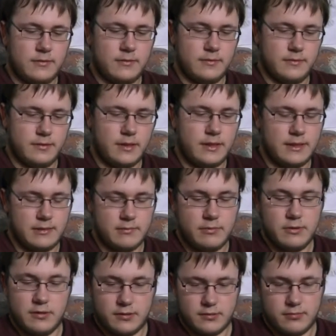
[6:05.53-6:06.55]
Nice
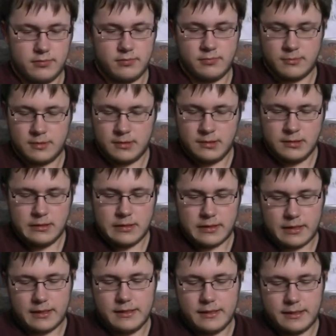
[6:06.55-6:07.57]
Bilder.
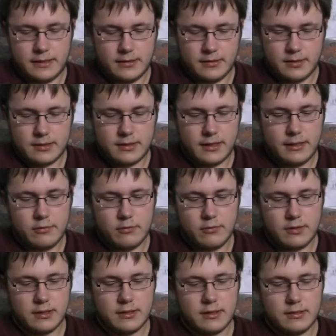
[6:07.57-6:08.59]
Kann ich ja das ein
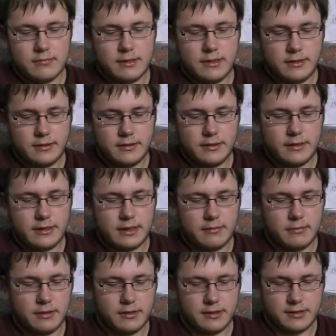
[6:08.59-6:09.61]
oder andere mal an die
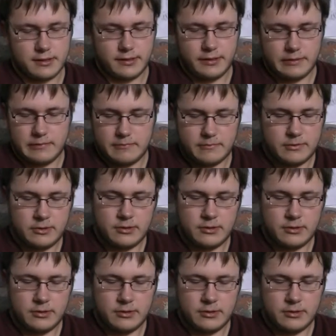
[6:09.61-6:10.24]
Kamera zeigen.